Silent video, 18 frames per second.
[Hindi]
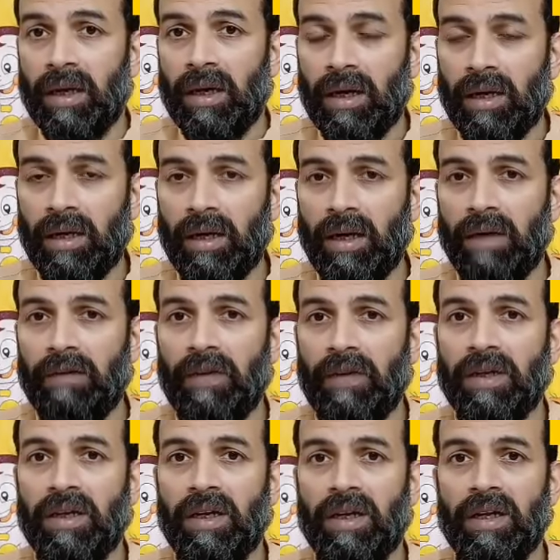हर
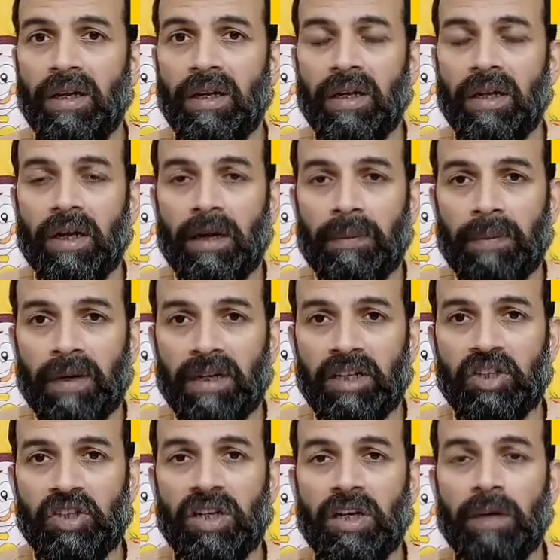लेवल के लिए
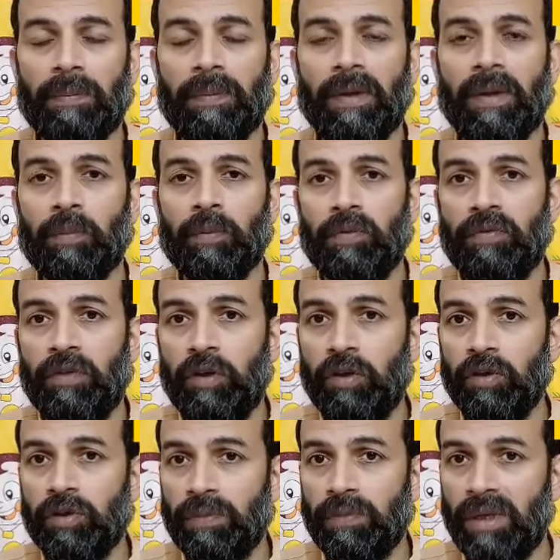हमारे चैनल पे आपको
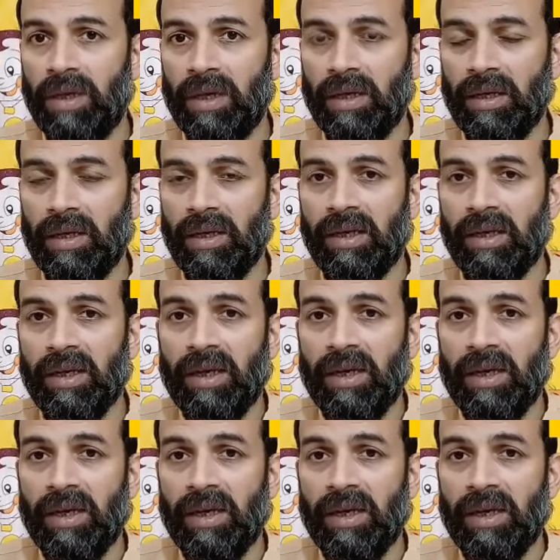वीडियोस मिलेंगी